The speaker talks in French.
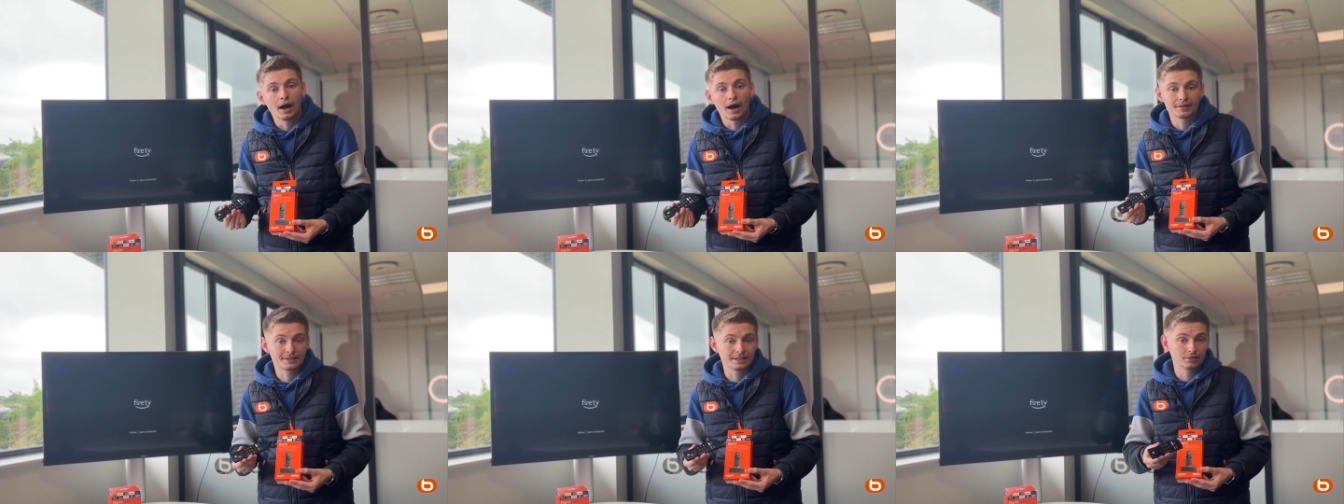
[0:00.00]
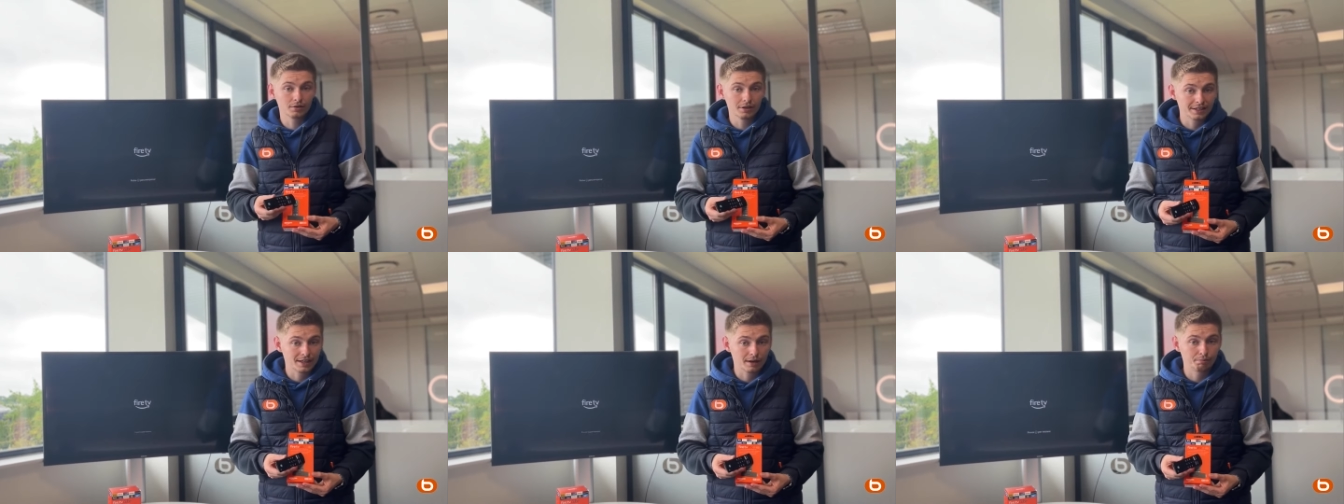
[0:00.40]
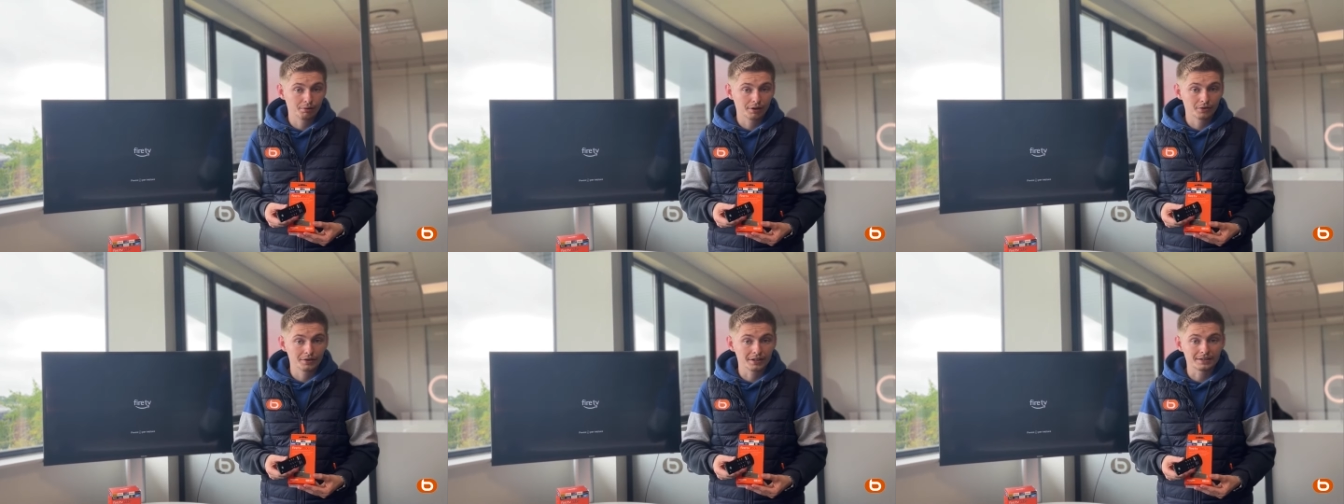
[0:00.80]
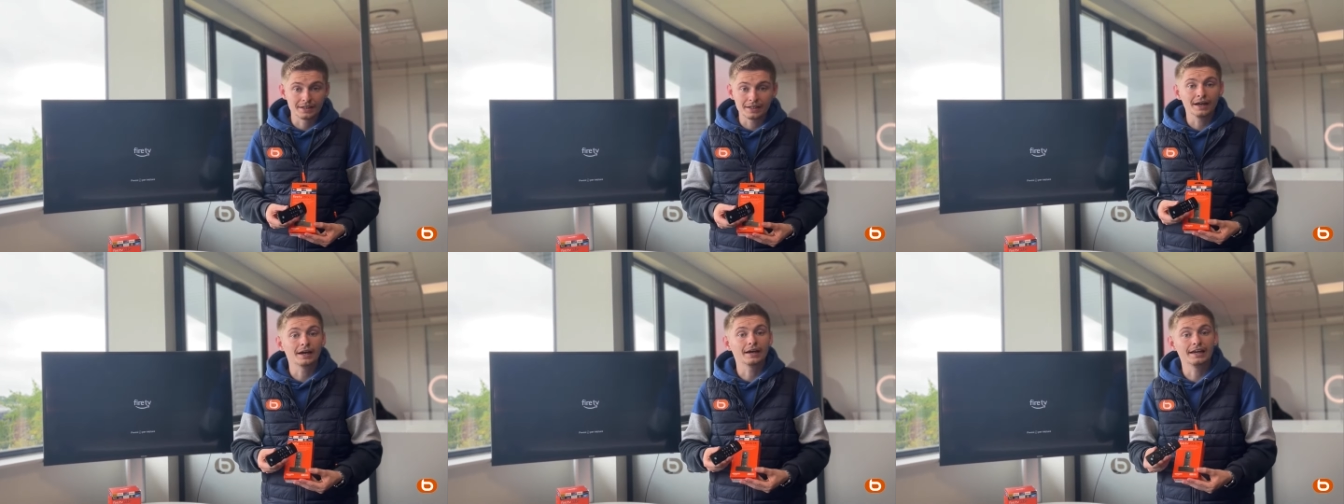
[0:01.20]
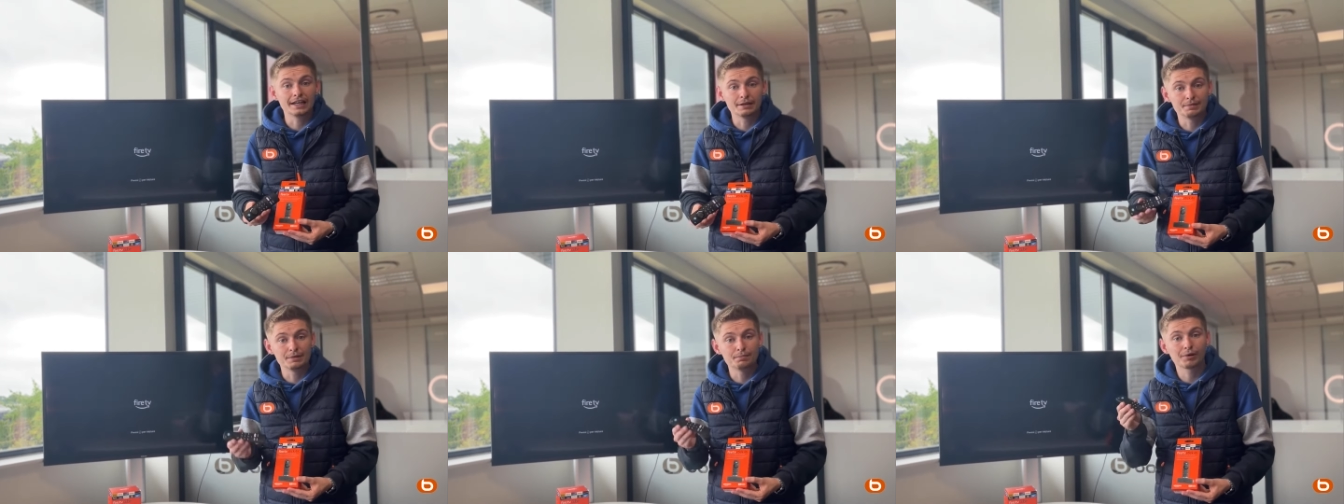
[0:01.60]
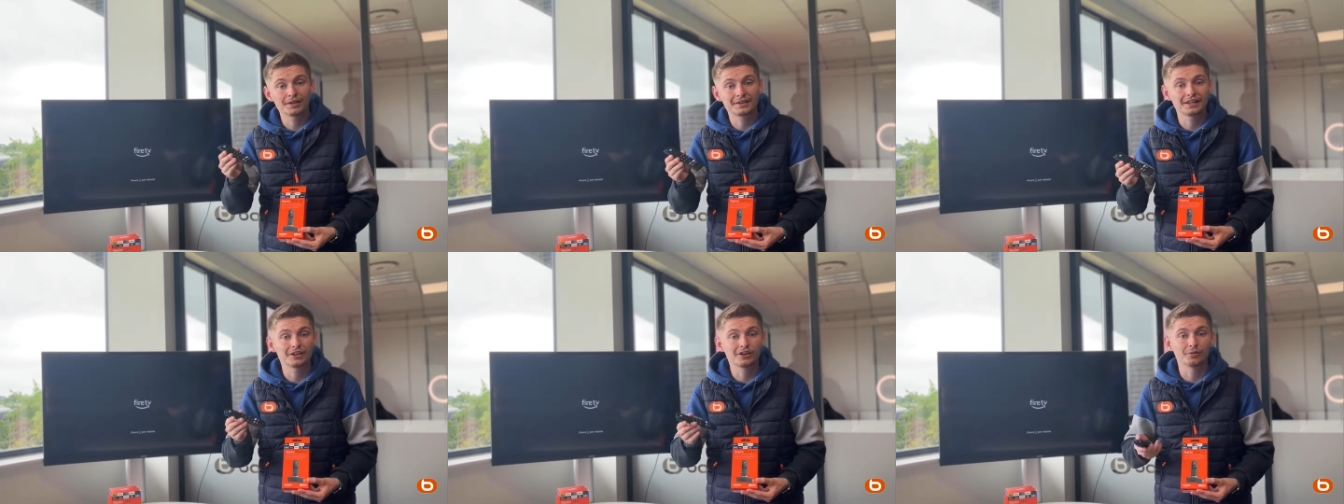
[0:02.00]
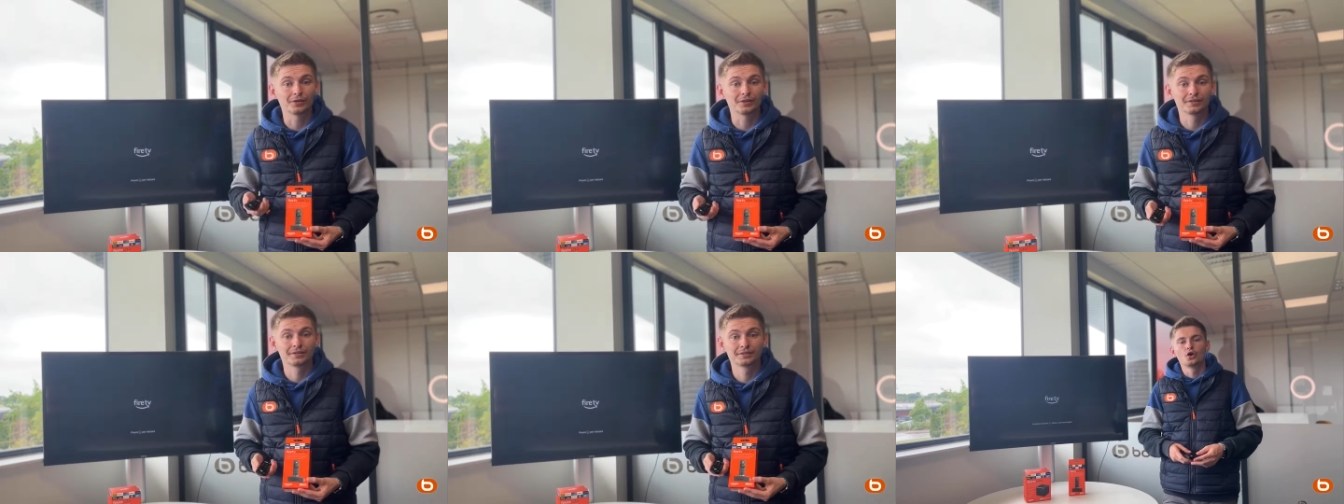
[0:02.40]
ainsi que les câbles pour la connecter et les piles pour la télécommande.